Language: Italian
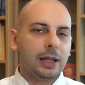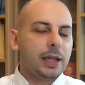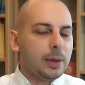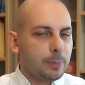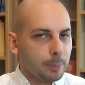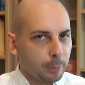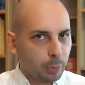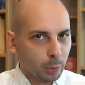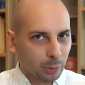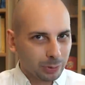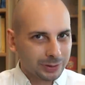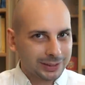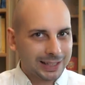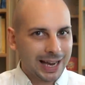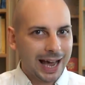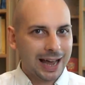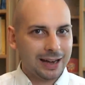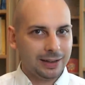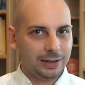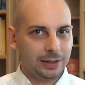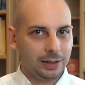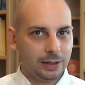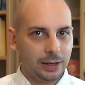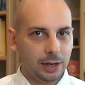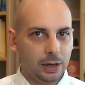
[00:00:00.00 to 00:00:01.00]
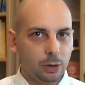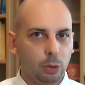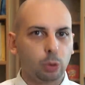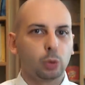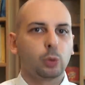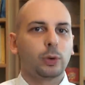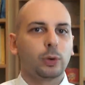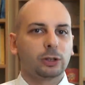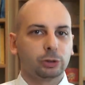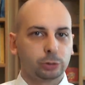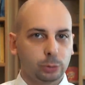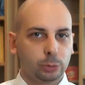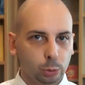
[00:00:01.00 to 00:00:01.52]
importante con
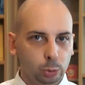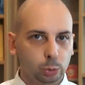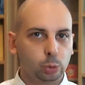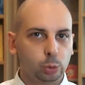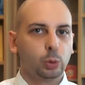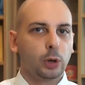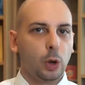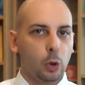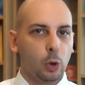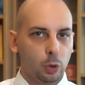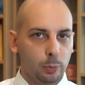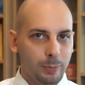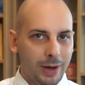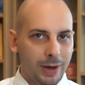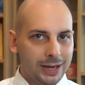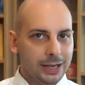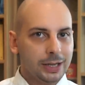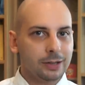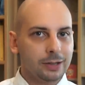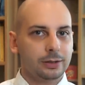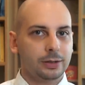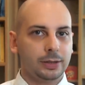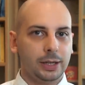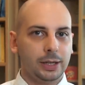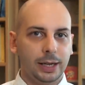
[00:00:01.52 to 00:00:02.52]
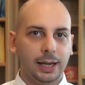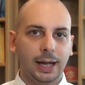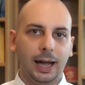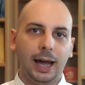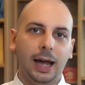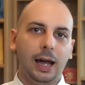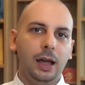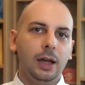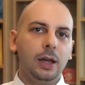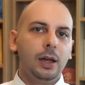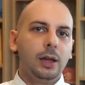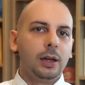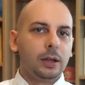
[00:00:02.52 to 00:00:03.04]
una struttura urbanistica
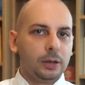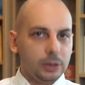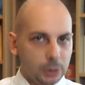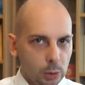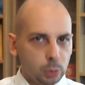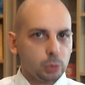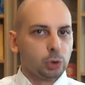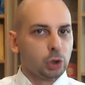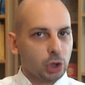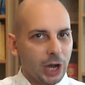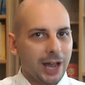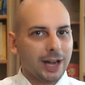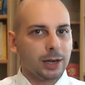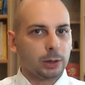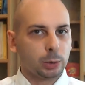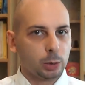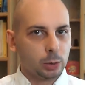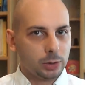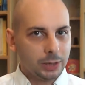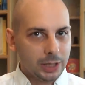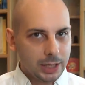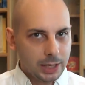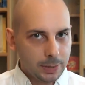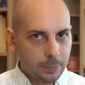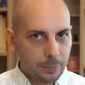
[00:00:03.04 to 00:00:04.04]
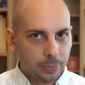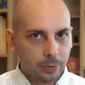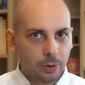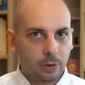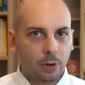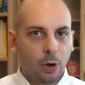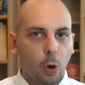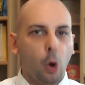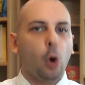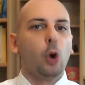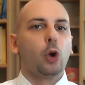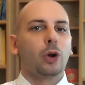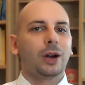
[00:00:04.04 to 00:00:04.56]
di un certo
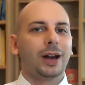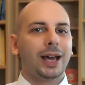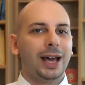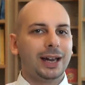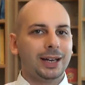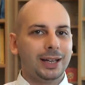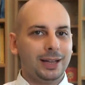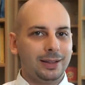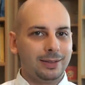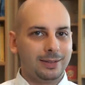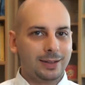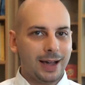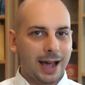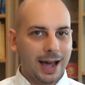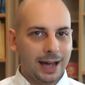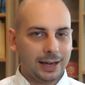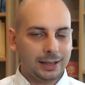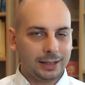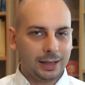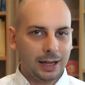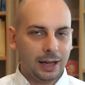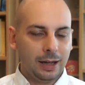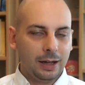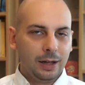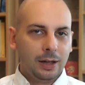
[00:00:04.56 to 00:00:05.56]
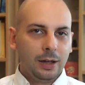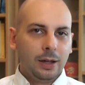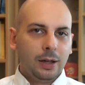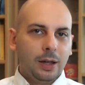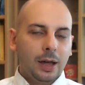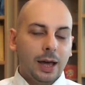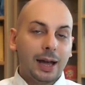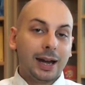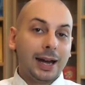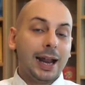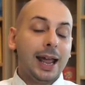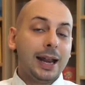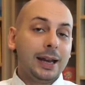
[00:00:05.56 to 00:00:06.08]
tipo, organizzata,
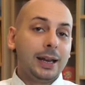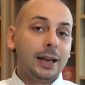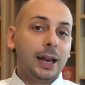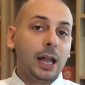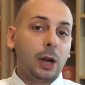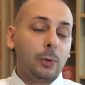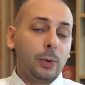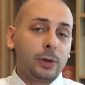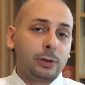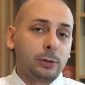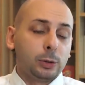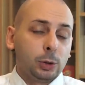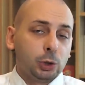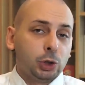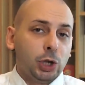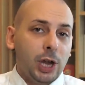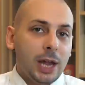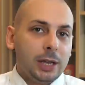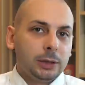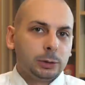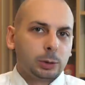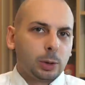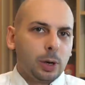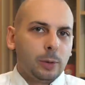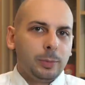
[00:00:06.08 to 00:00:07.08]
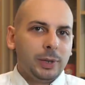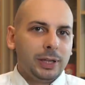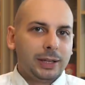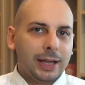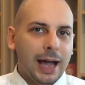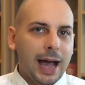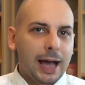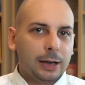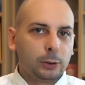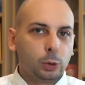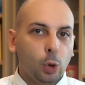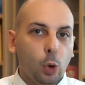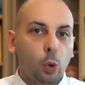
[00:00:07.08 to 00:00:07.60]
rende questo centro
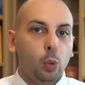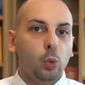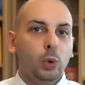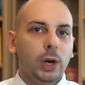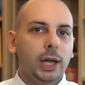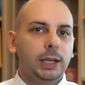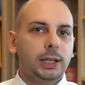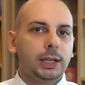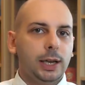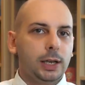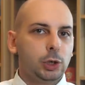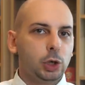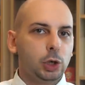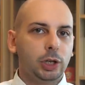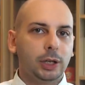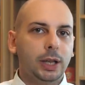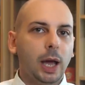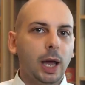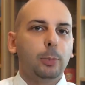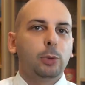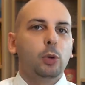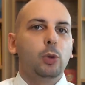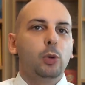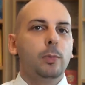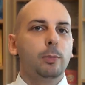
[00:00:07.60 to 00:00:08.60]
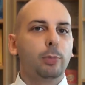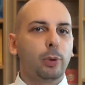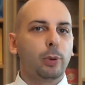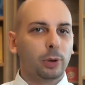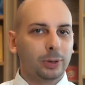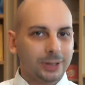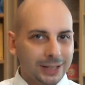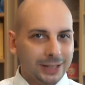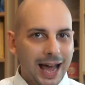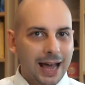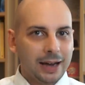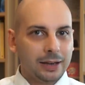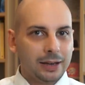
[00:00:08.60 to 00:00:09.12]
abitato una delle città più
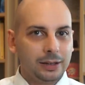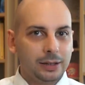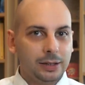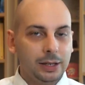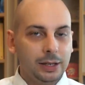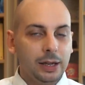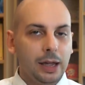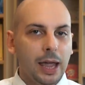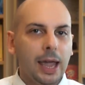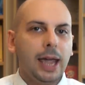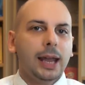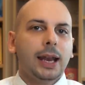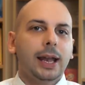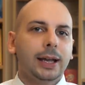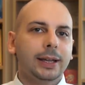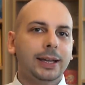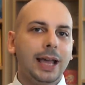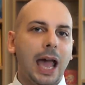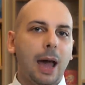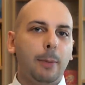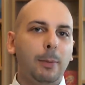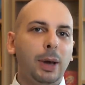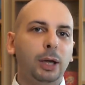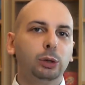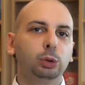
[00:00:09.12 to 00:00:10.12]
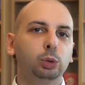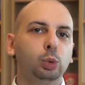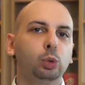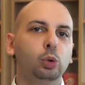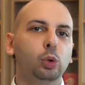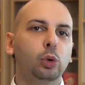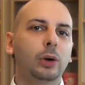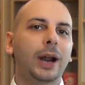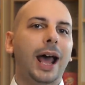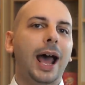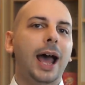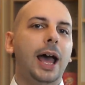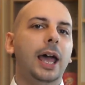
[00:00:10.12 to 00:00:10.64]
importanti e la chiama
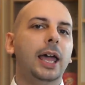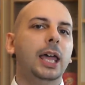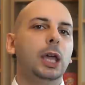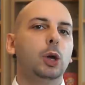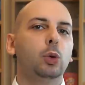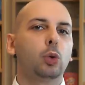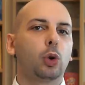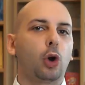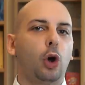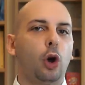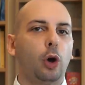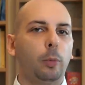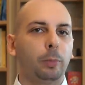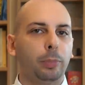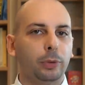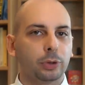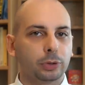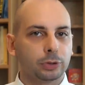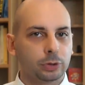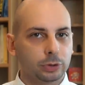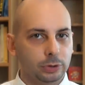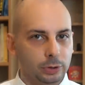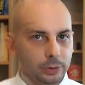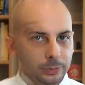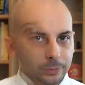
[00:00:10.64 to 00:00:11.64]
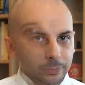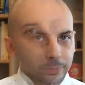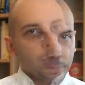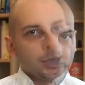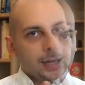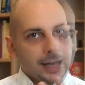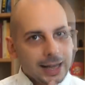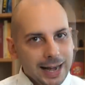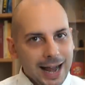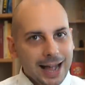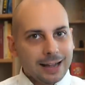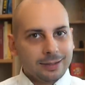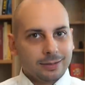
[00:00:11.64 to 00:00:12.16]
Dura Europos.
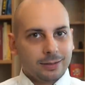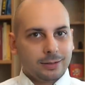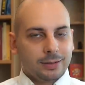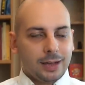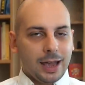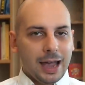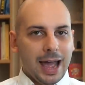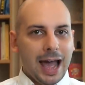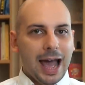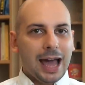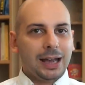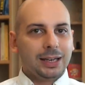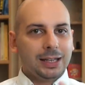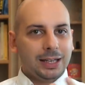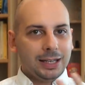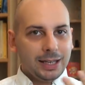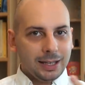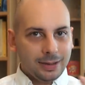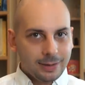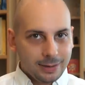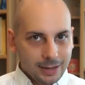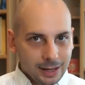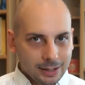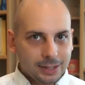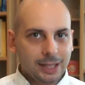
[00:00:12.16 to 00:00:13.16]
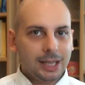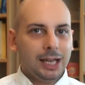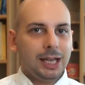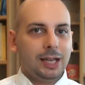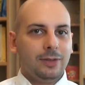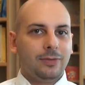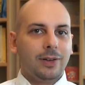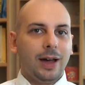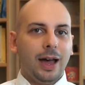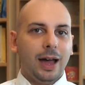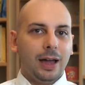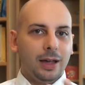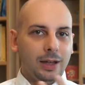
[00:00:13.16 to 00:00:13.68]
Grazie
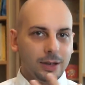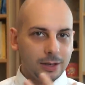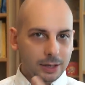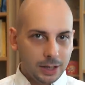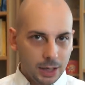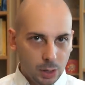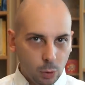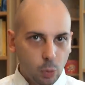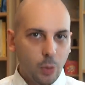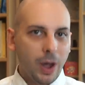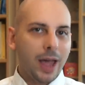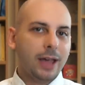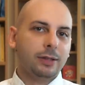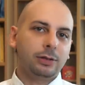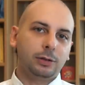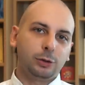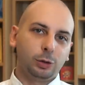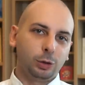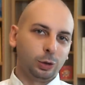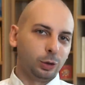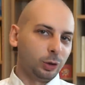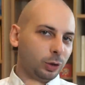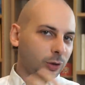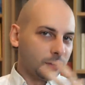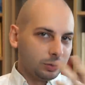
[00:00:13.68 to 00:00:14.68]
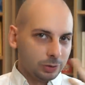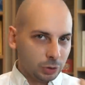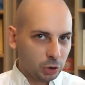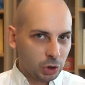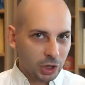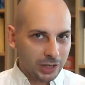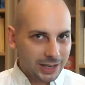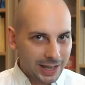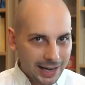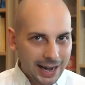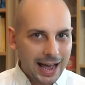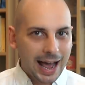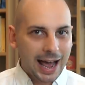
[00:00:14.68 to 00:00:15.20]
all'iniziativa di questo
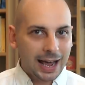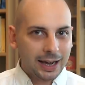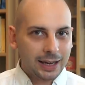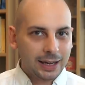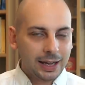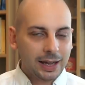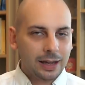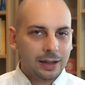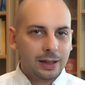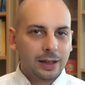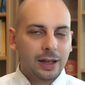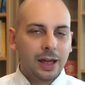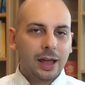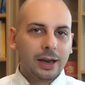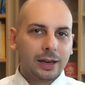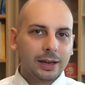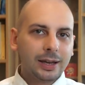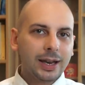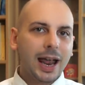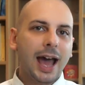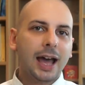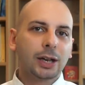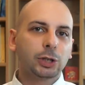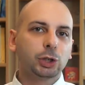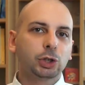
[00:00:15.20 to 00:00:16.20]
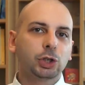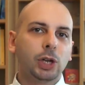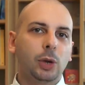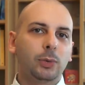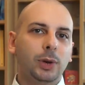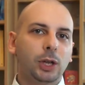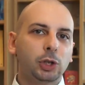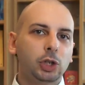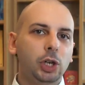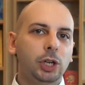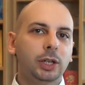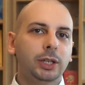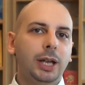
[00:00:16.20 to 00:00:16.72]
generale, nasce una
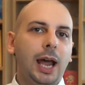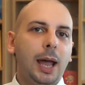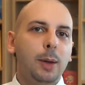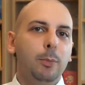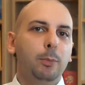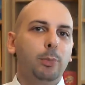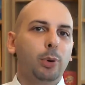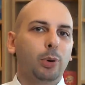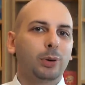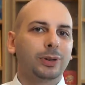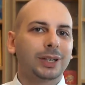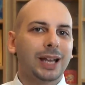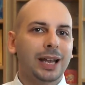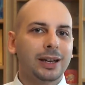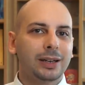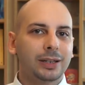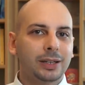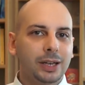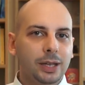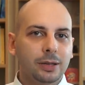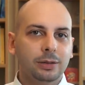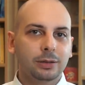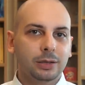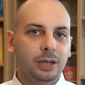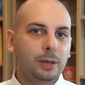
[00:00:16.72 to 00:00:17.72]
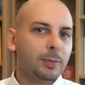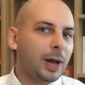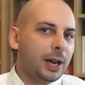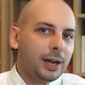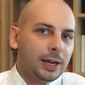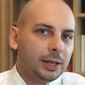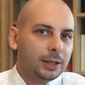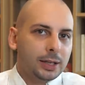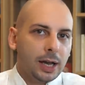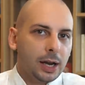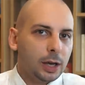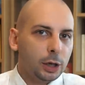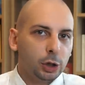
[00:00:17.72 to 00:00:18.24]
città importantissima nel
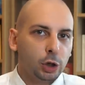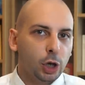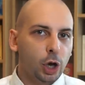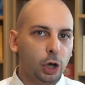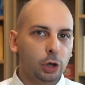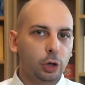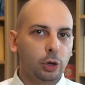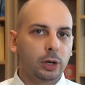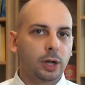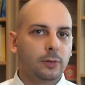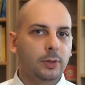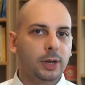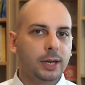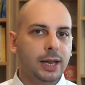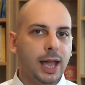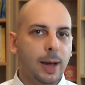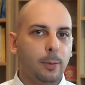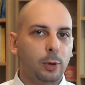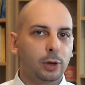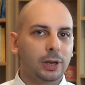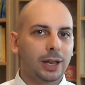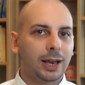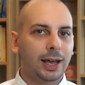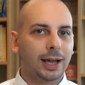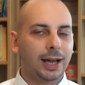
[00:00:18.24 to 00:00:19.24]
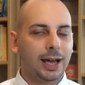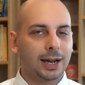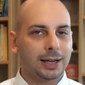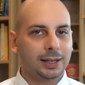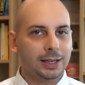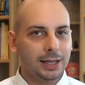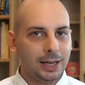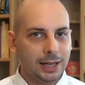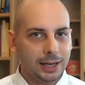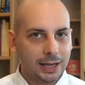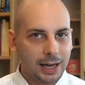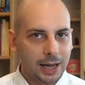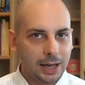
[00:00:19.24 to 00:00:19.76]
territorio che vediamo nella
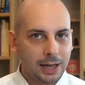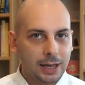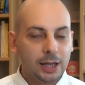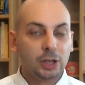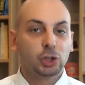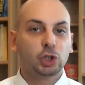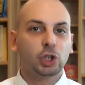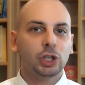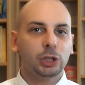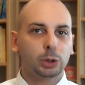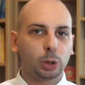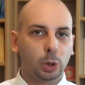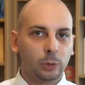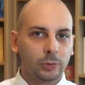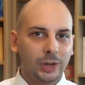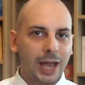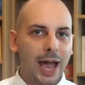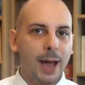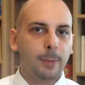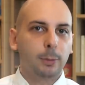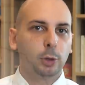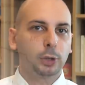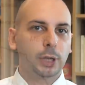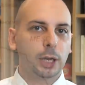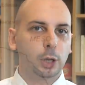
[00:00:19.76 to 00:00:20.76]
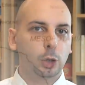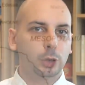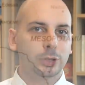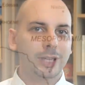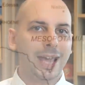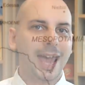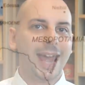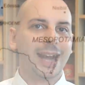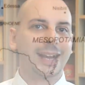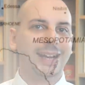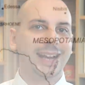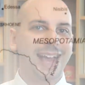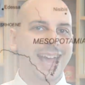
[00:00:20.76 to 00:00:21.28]
cartina. Ci troviamo
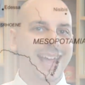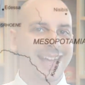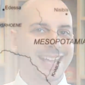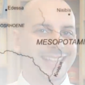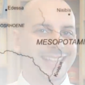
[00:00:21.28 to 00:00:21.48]
nell'odierna